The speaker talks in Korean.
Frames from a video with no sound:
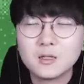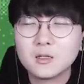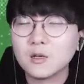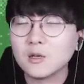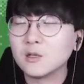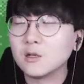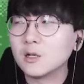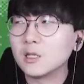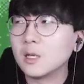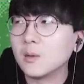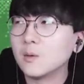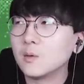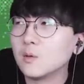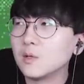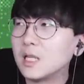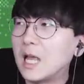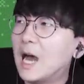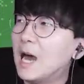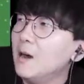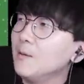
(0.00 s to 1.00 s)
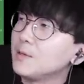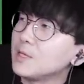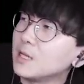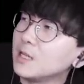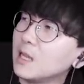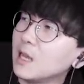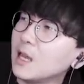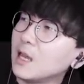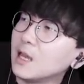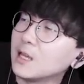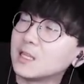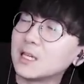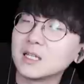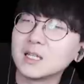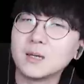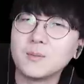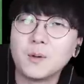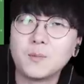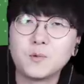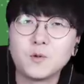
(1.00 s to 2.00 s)
저는 그렇다면 또 다음 시간에
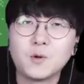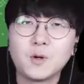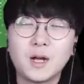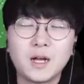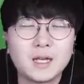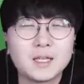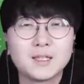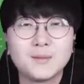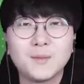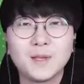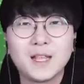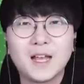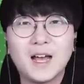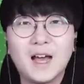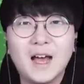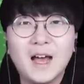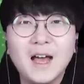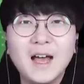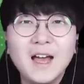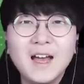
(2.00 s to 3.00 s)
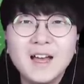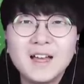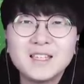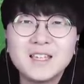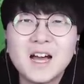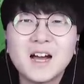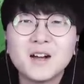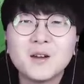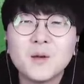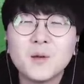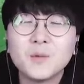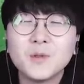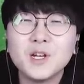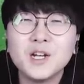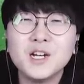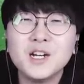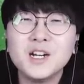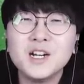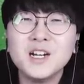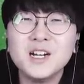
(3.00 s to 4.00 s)
찾아뵙도록 하겠습니다 자그리고
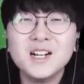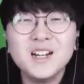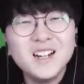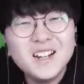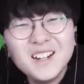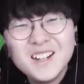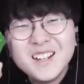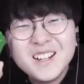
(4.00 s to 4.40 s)
여러분들